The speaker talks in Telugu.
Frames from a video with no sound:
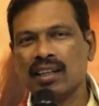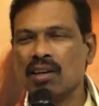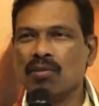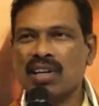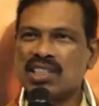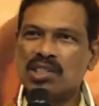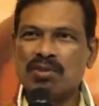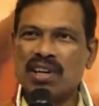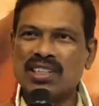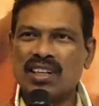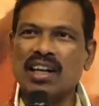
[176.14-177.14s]
ద వర్స్ట్
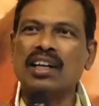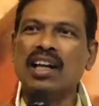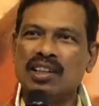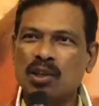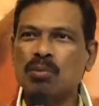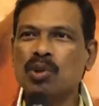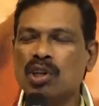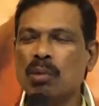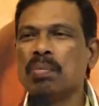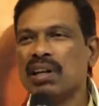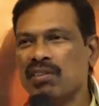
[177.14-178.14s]
వర్షన్ అంటే
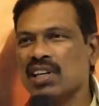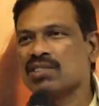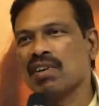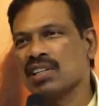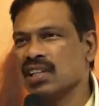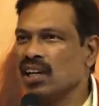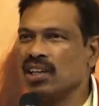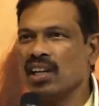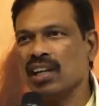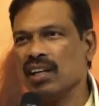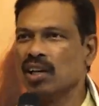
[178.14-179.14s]
అంతకుముందున్న ప్రీవియస్ వర్షన్
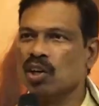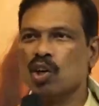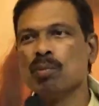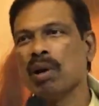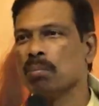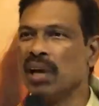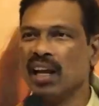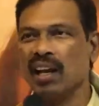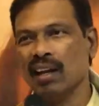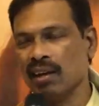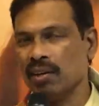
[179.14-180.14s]
అంటే హ్యూమన్ మేల్